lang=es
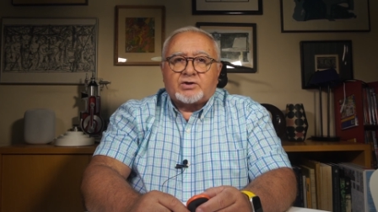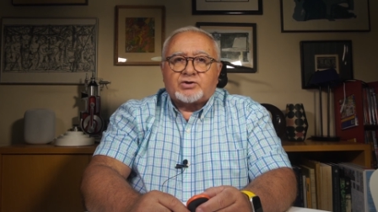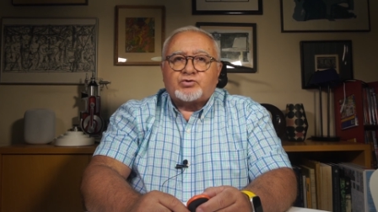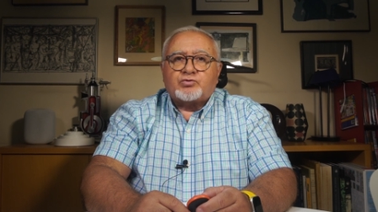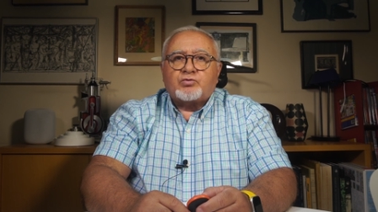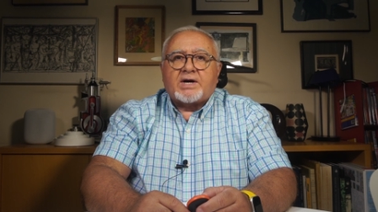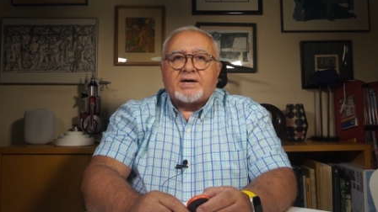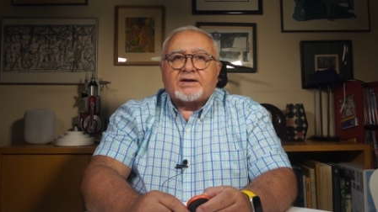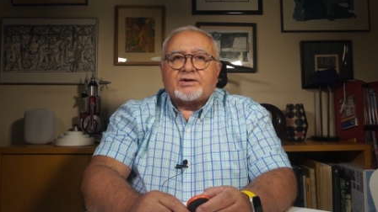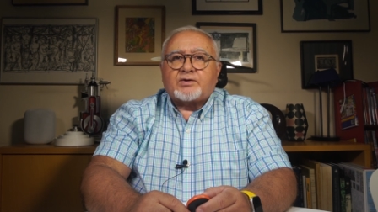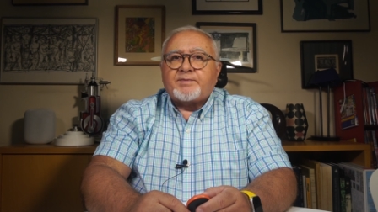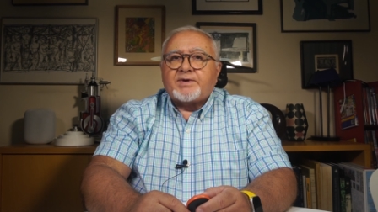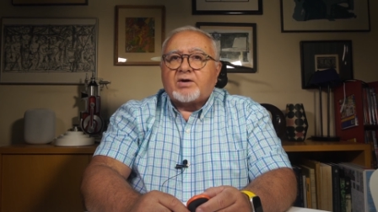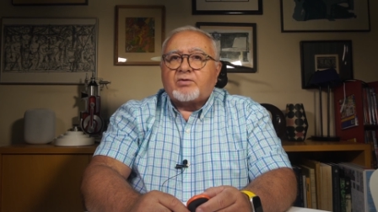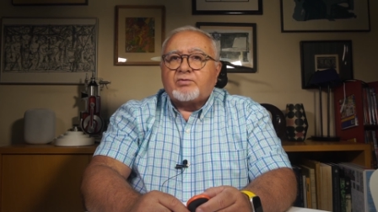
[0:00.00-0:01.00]
Su
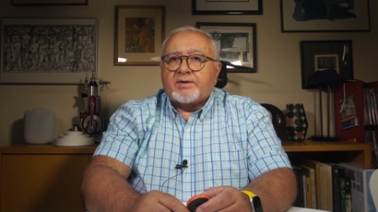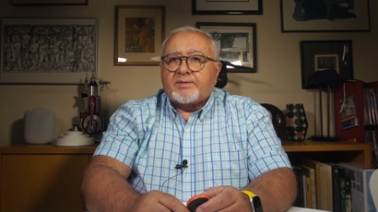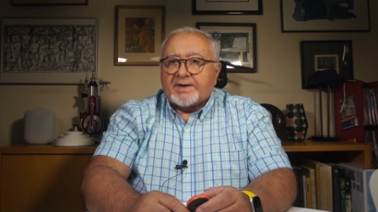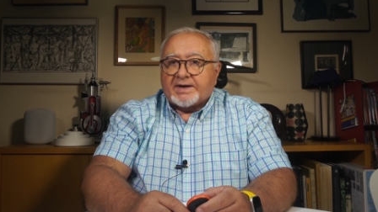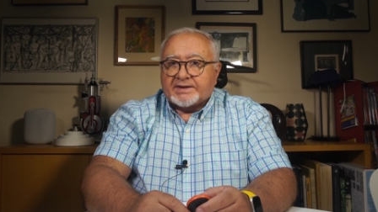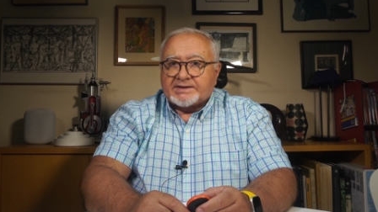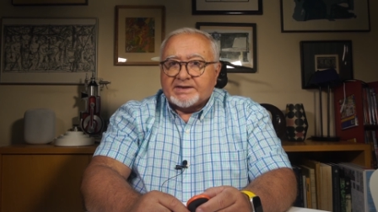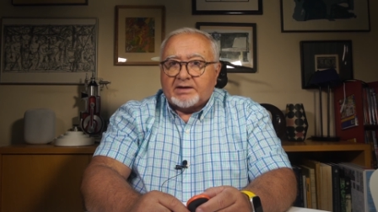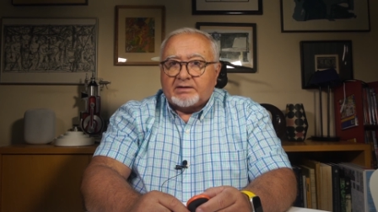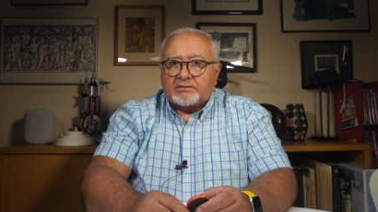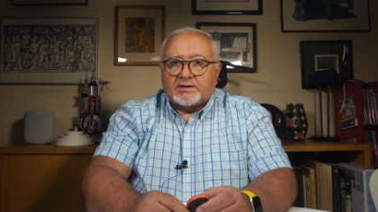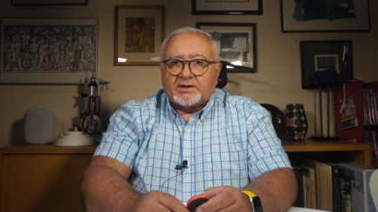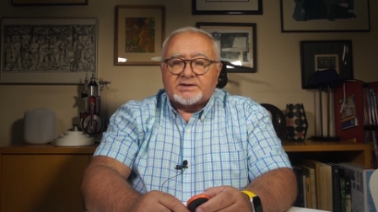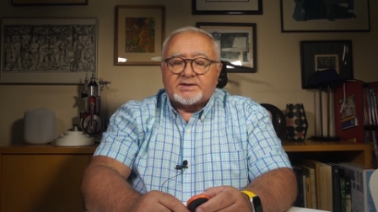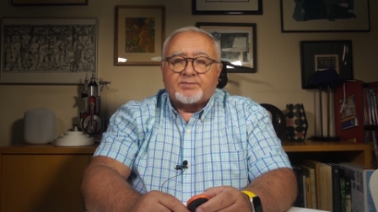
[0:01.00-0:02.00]
Anatomía Universa,
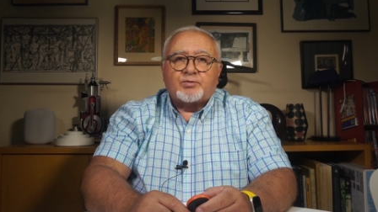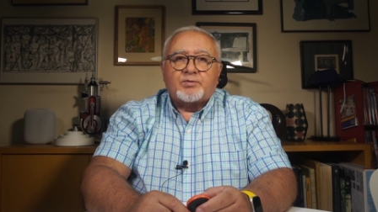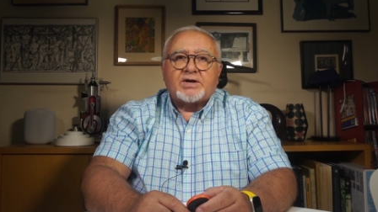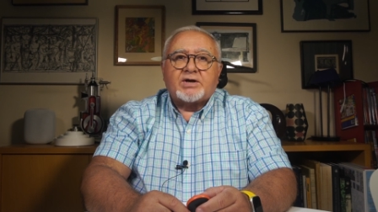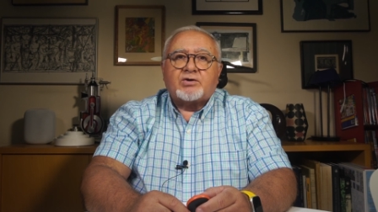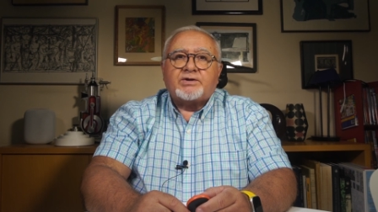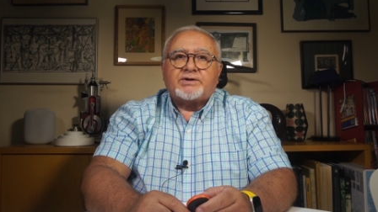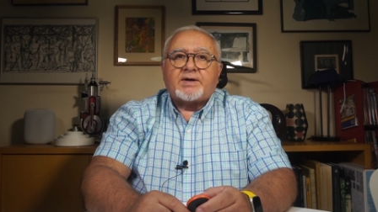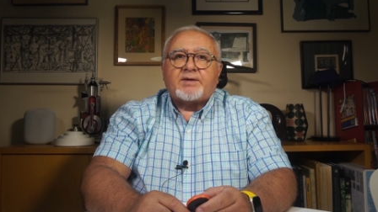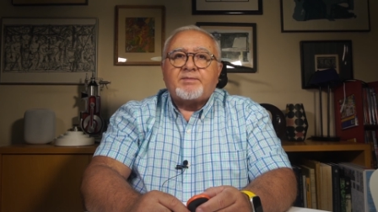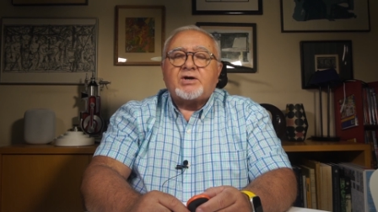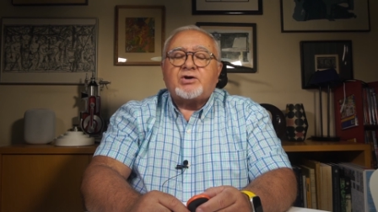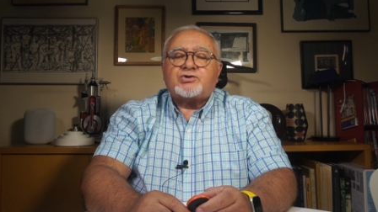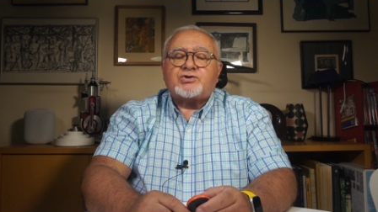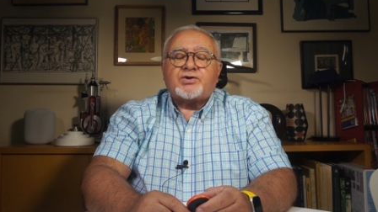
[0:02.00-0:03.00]
que se publicó entre
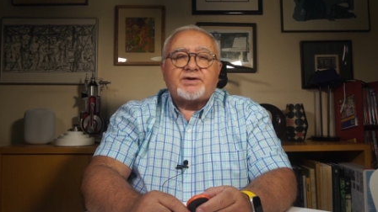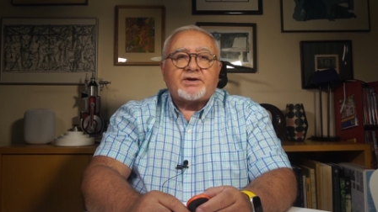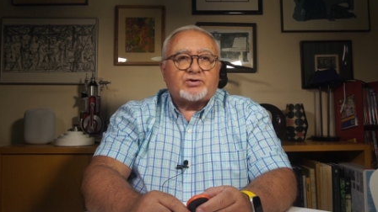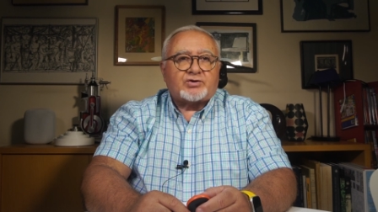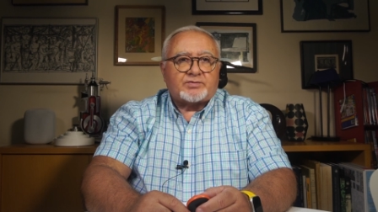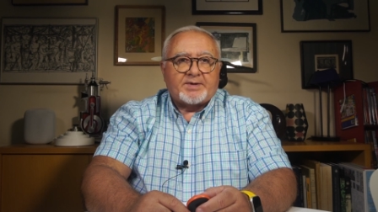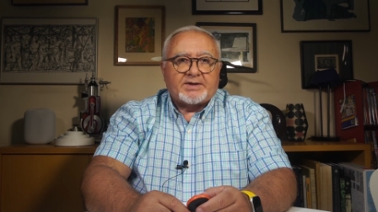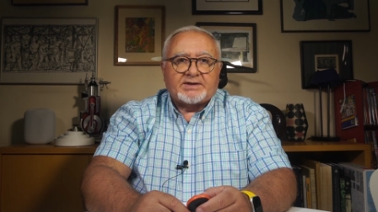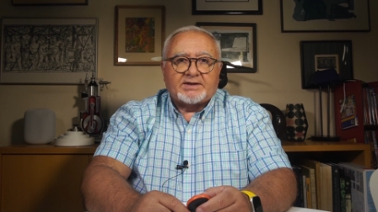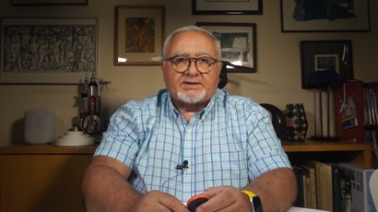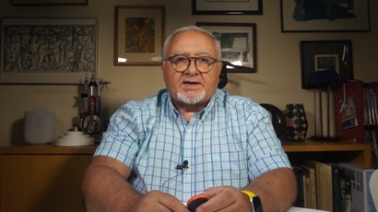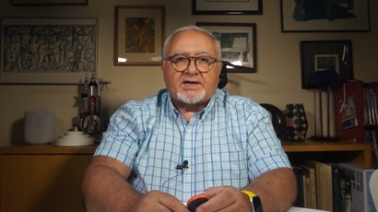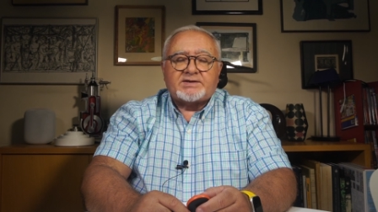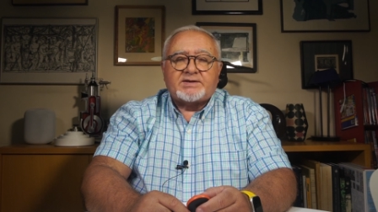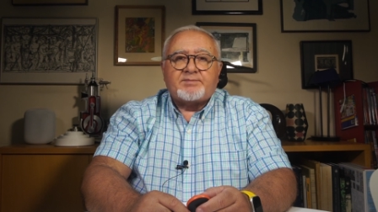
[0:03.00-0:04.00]

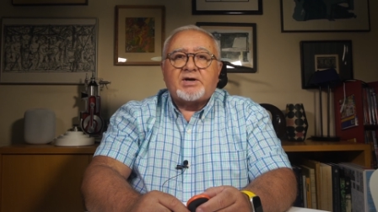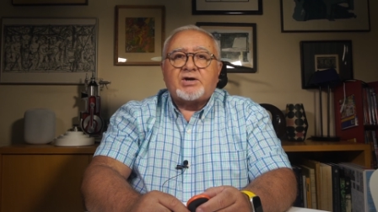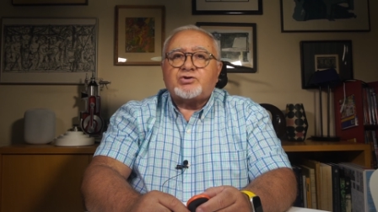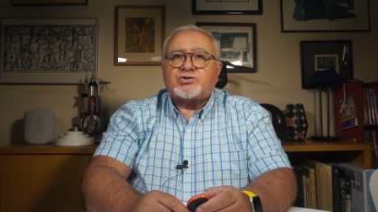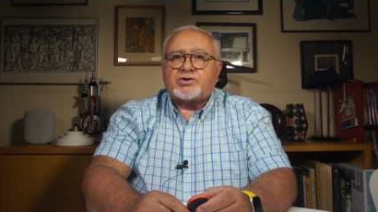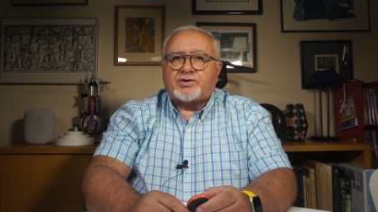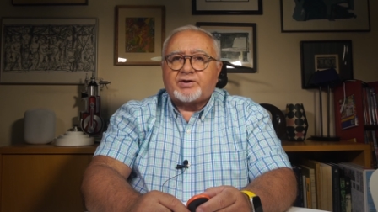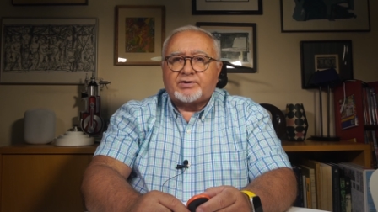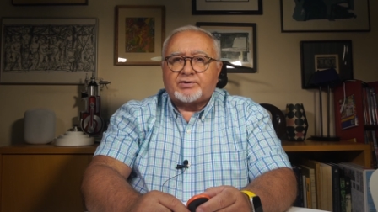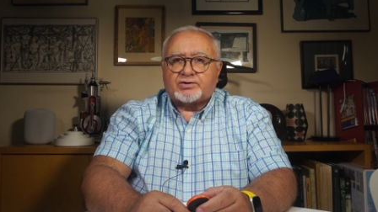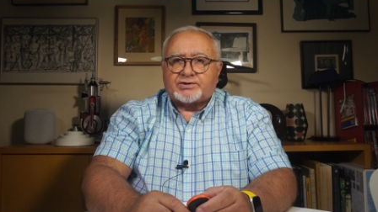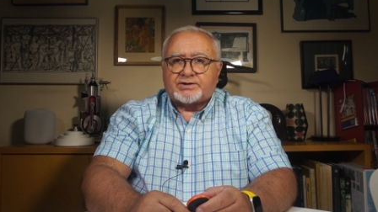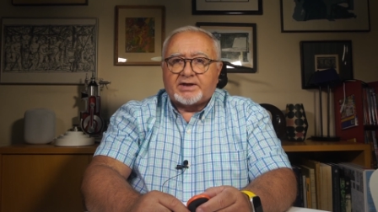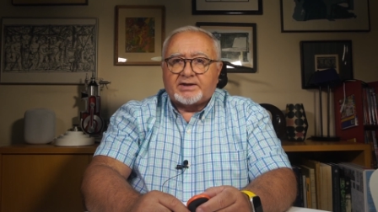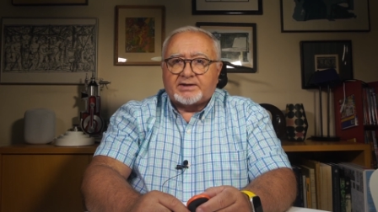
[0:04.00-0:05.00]
1823 y
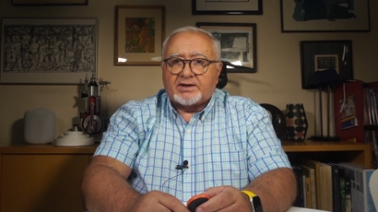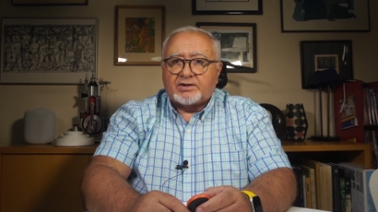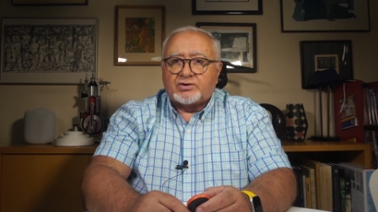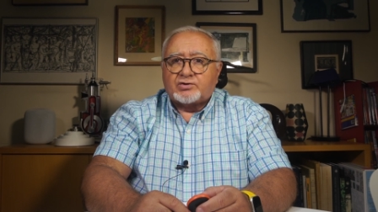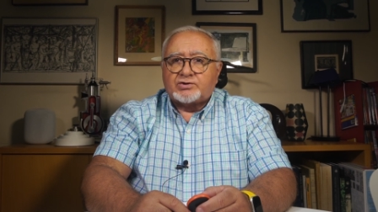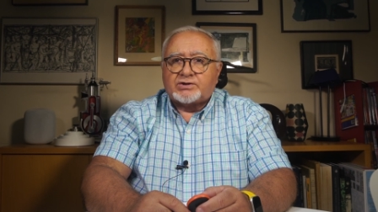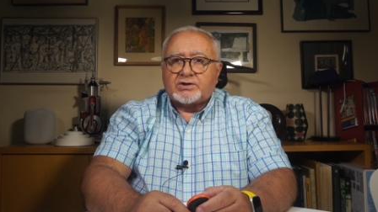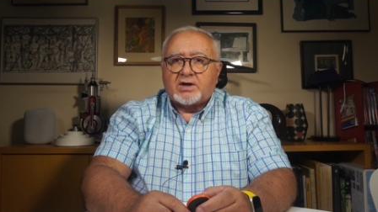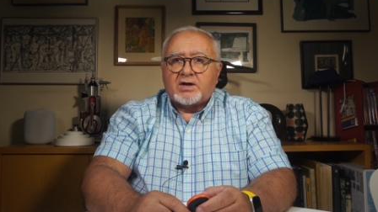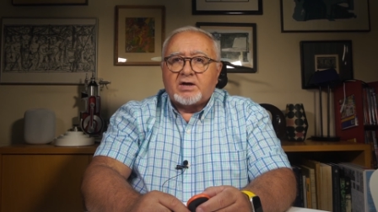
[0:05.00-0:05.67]
1832,